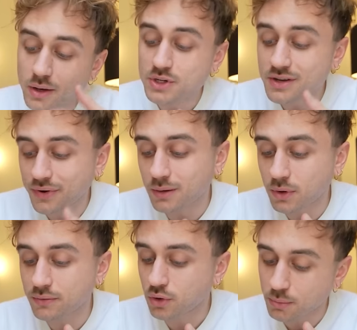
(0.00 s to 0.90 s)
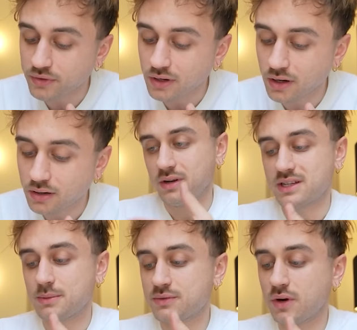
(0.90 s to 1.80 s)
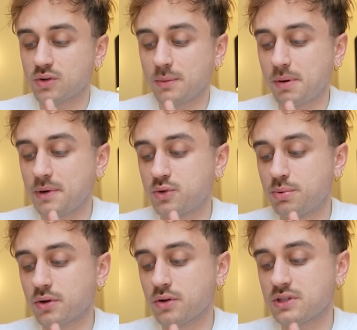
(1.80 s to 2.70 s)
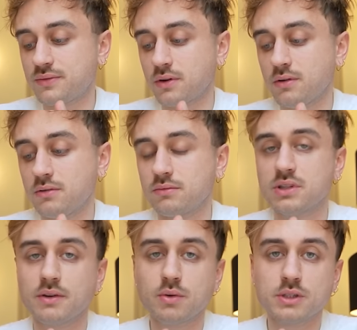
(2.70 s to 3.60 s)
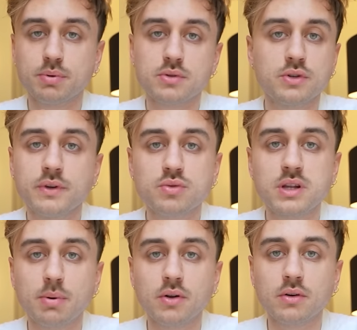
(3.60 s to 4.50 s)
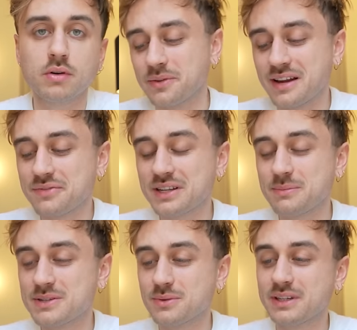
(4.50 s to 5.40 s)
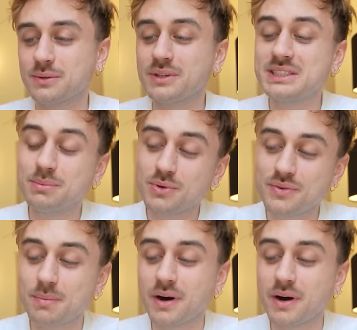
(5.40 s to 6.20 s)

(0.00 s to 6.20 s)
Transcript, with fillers: Et oui j'ai faim moi, faut commander là. Les amis je vois qu'on a pas mal de burgers différents, vous savez quoi, je pense que je vais tous les prendre. On a les frites maison qui ont aussi beaucoup fait